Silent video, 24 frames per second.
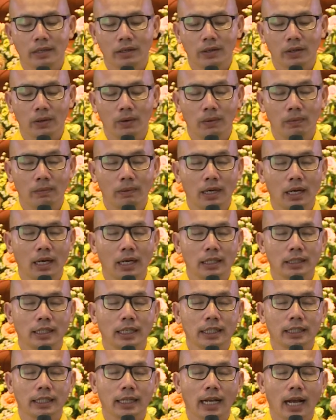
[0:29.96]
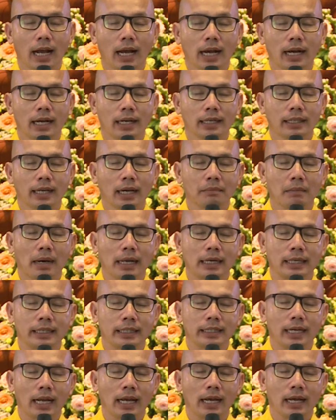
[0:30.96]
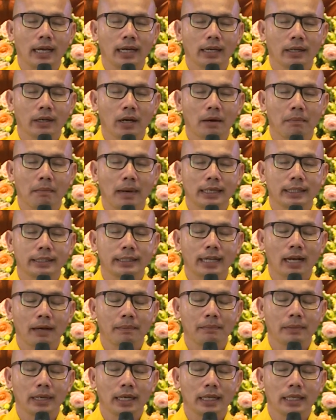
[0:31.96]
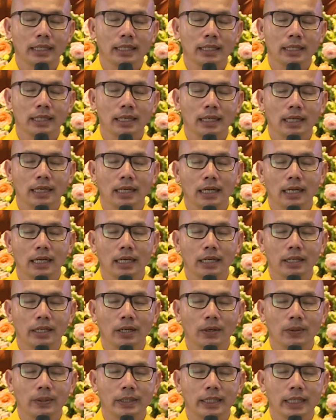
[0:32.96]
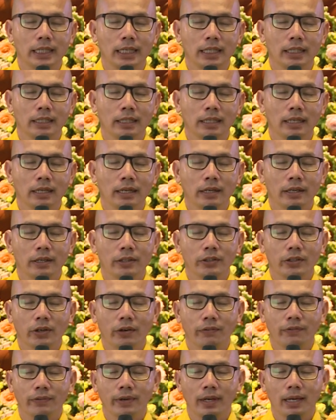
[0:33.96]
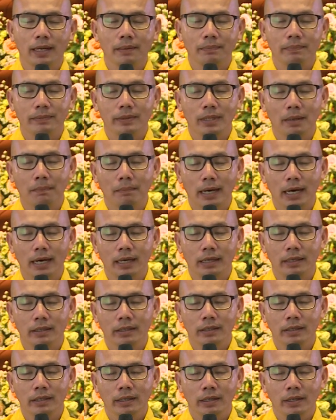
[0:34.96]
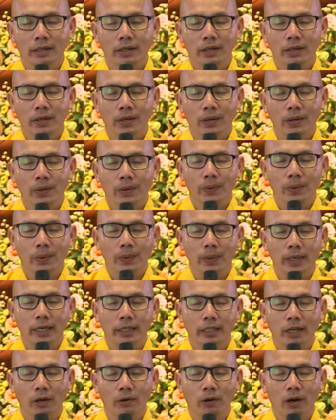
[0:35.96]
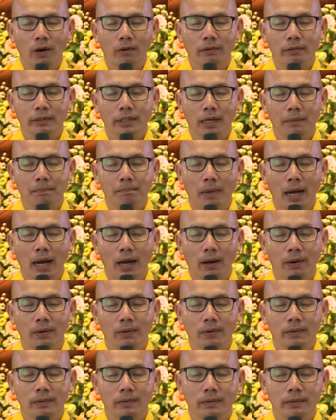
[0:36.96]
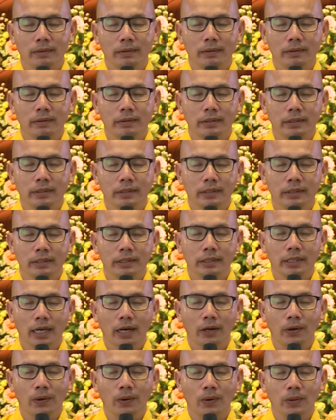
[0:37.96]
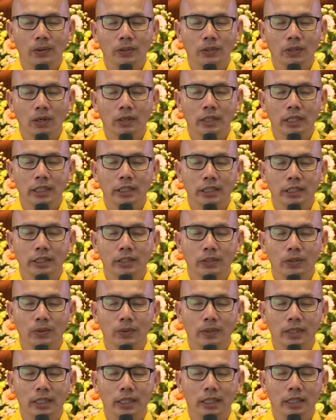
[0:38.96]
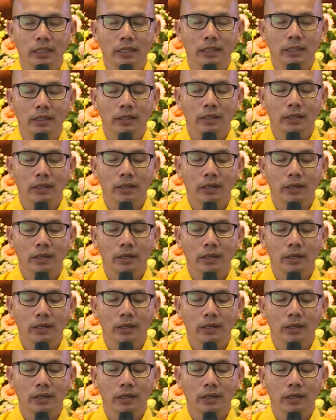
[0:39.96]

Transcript: cùng tất cả các bạn trẻ có mặt sáng hôm nay. Lời đầu tiên cho phép tâm an nguyện cầu hồng tam bảo gia hộ cho ni sư trụ trì